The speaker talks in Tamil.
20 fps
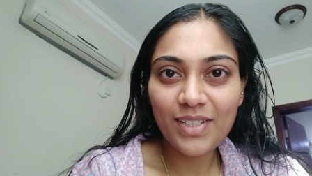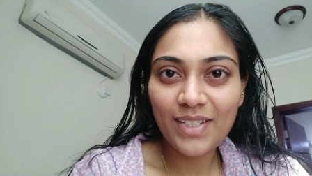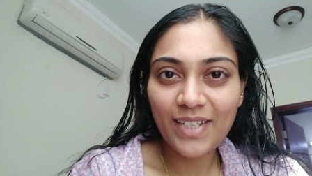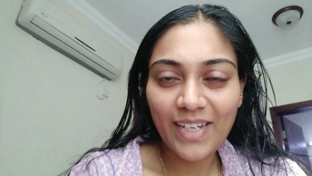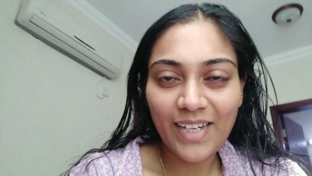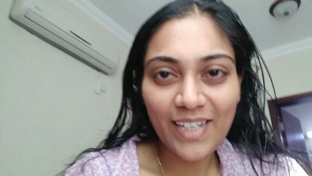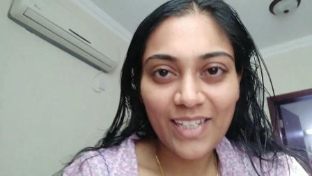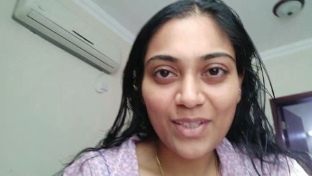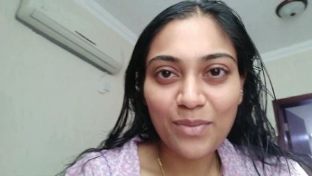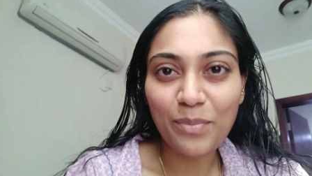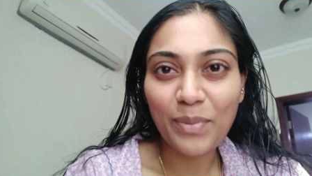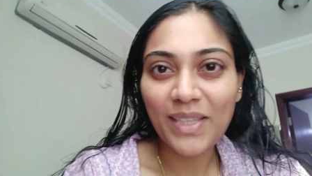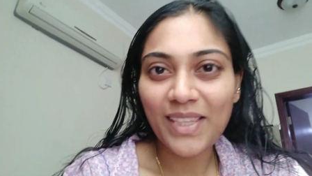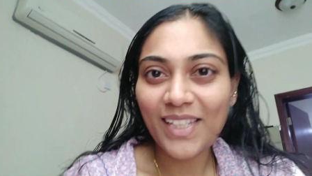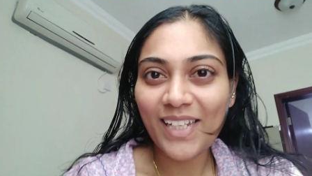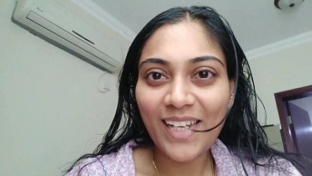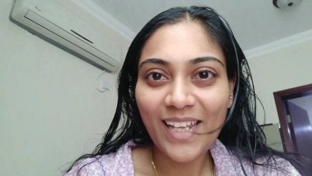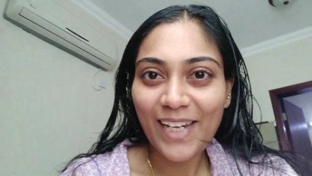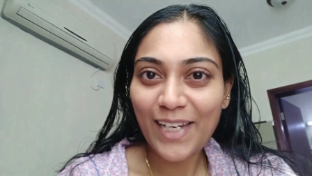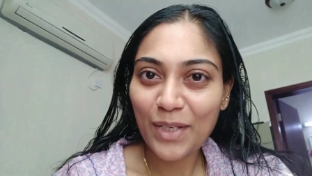ஸ்டேட்டஸ் பற்றி
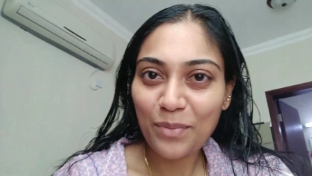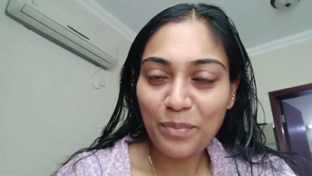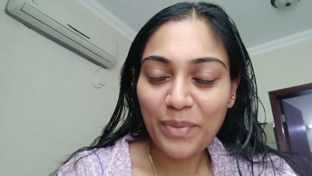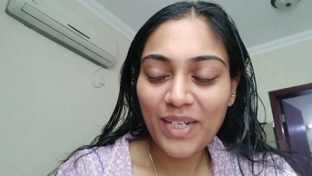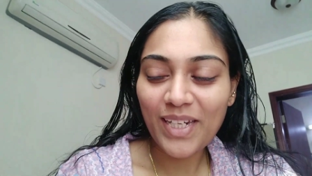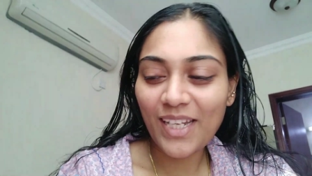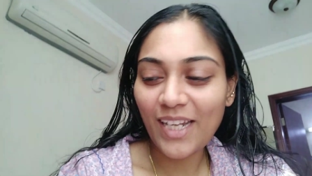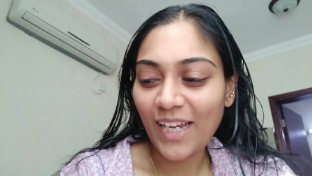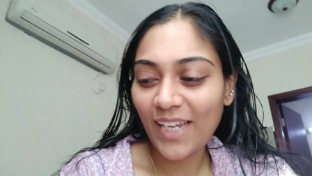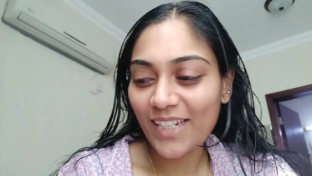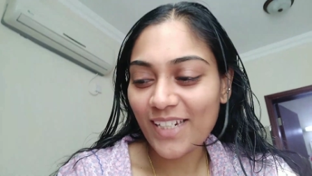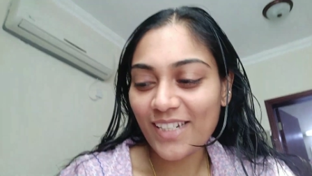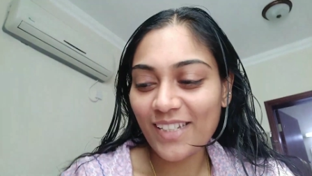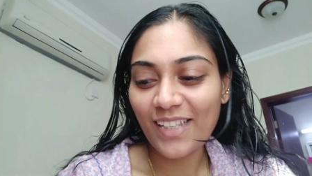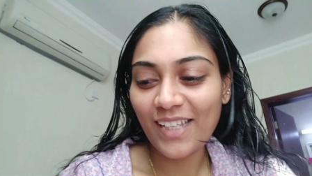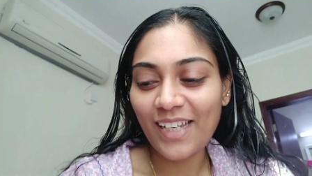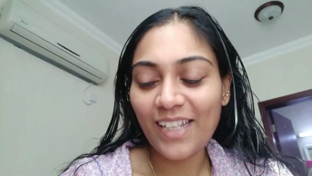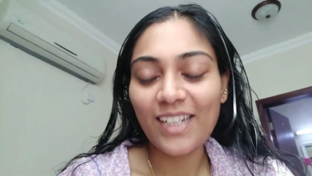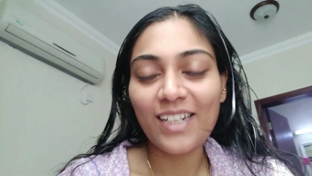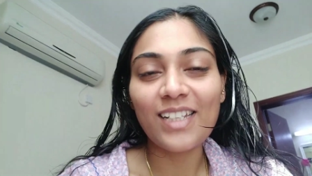நிறைய பேர்
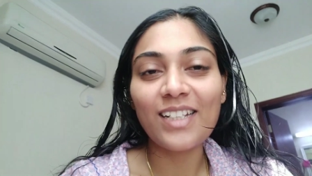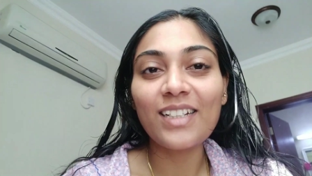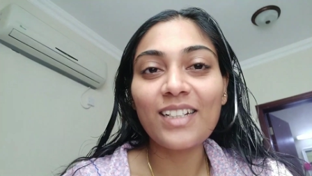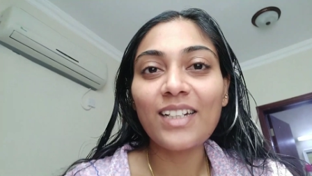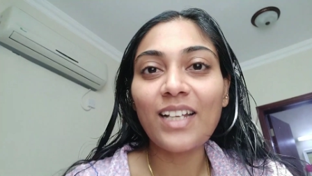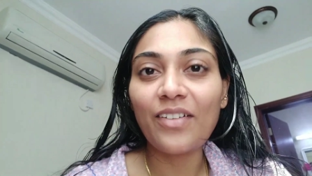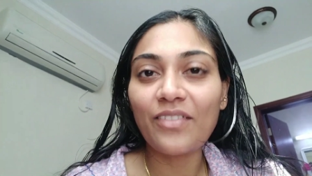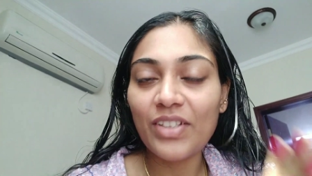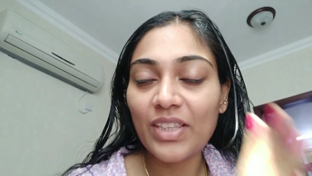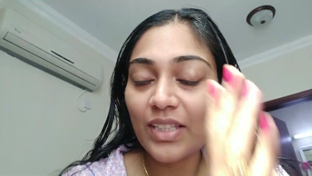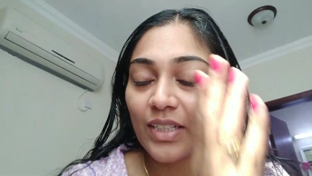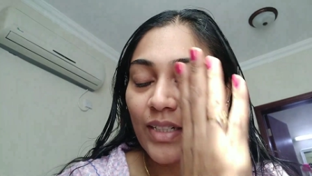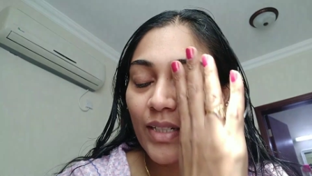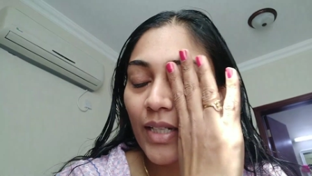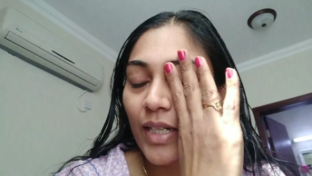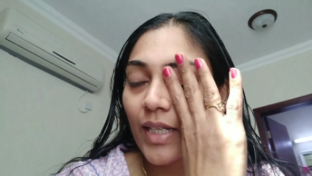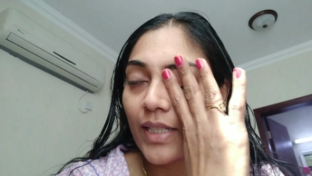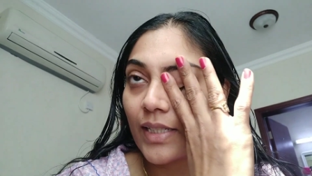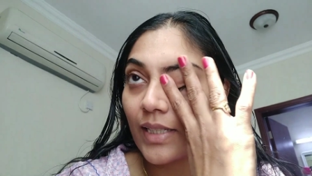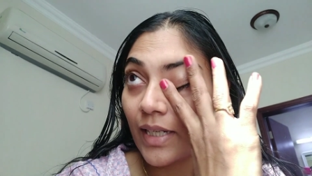கேட்டிருந்தீங்கள நான் வந்து
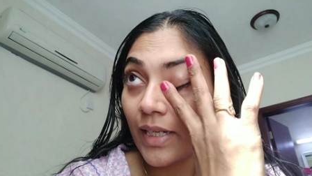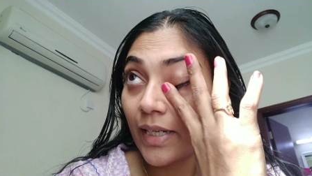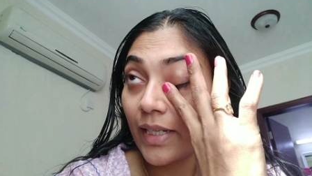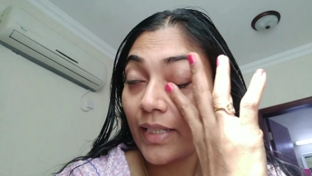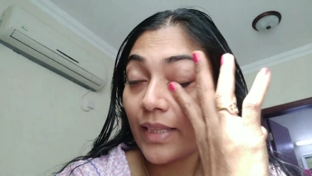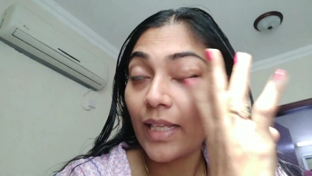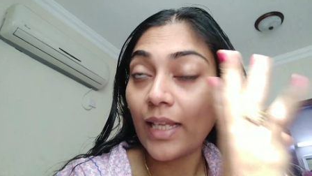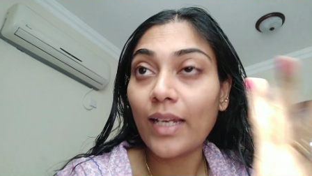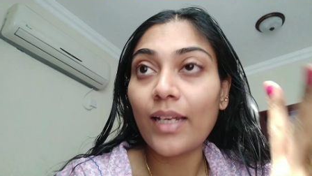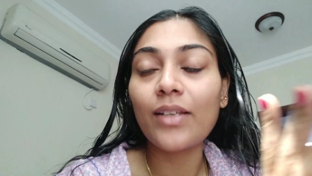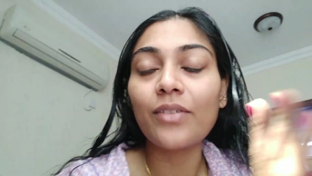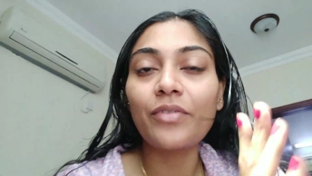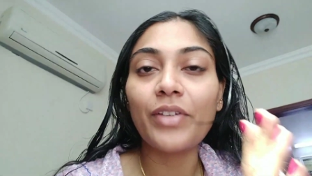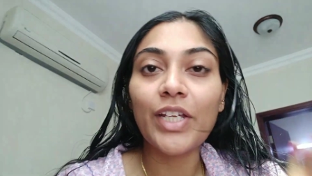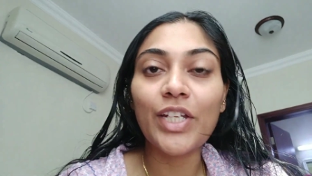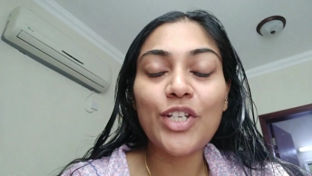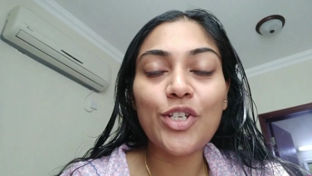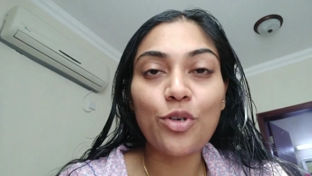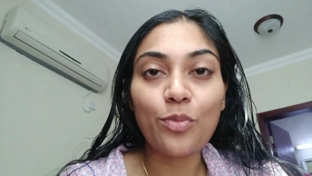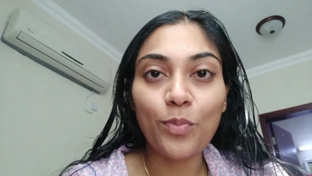அதுக்குன்னே நல்ல
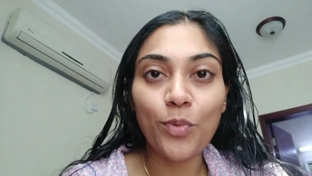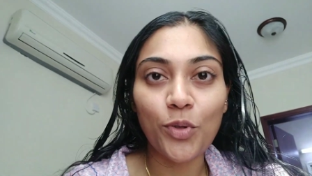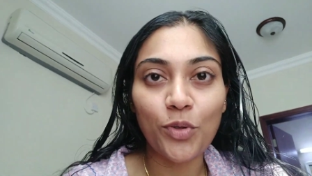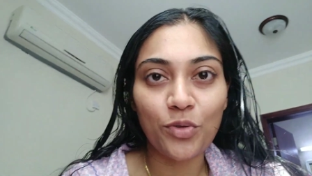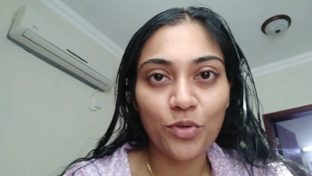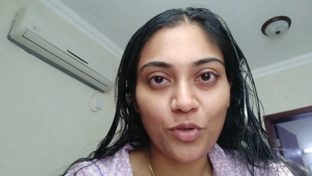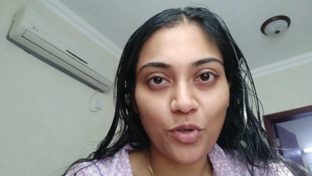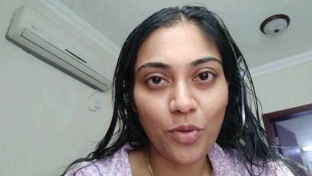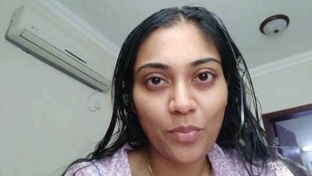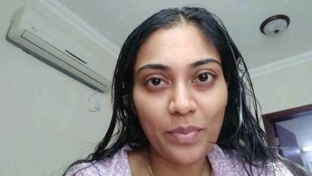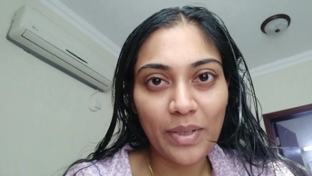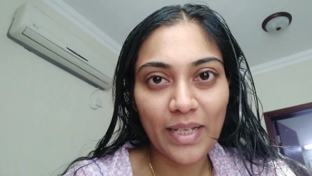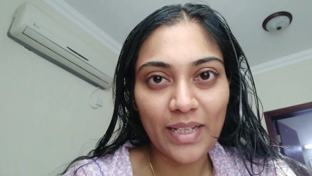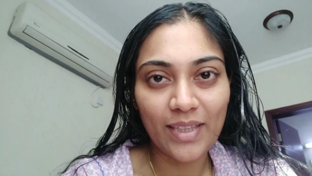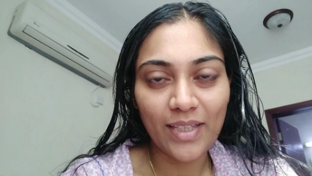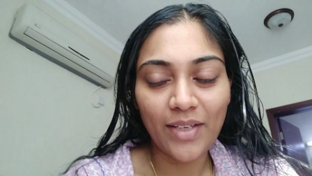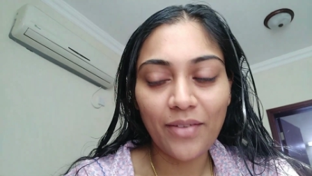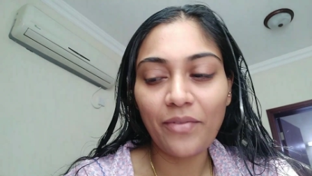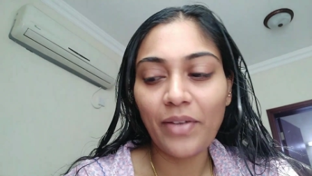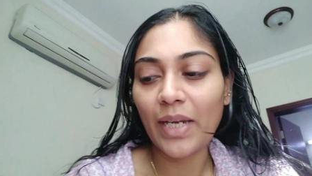வீடியோ போடணும்
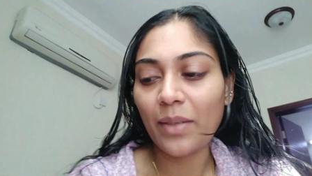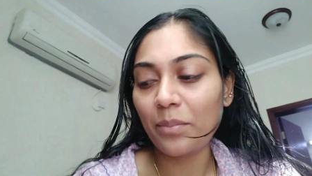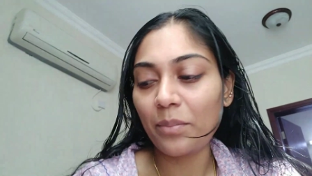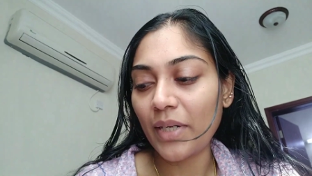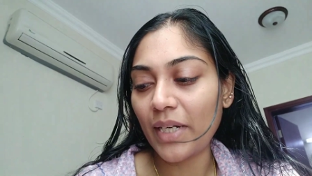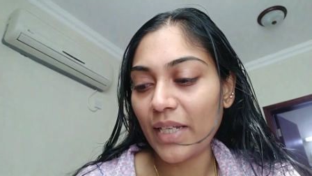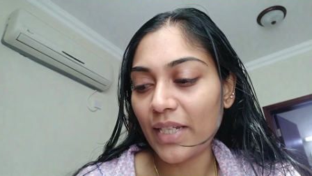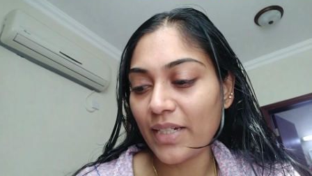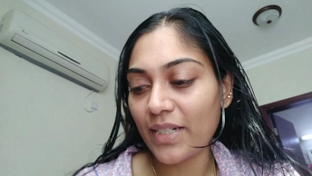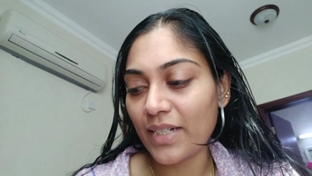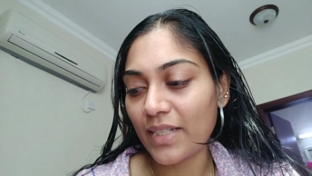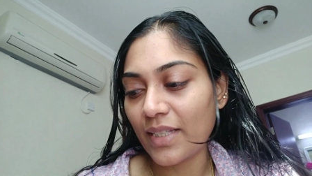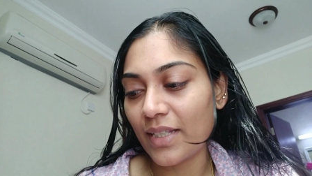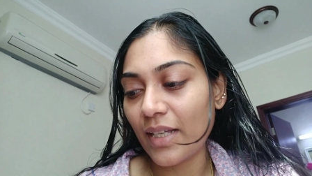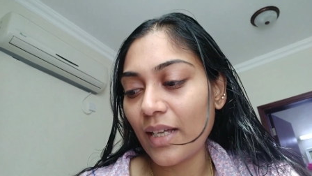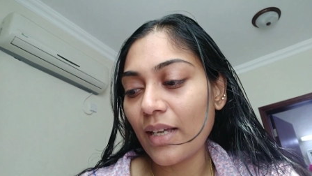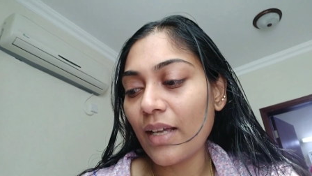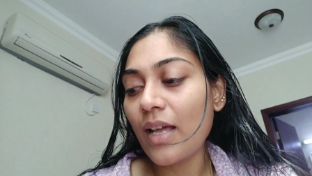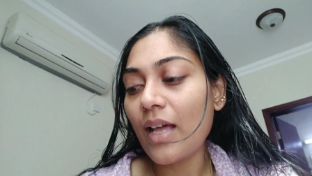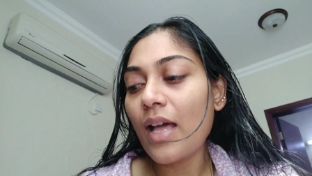அப்படின்னு தான் வெயிட்
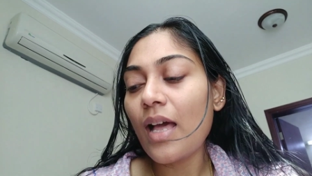இருந்தேன்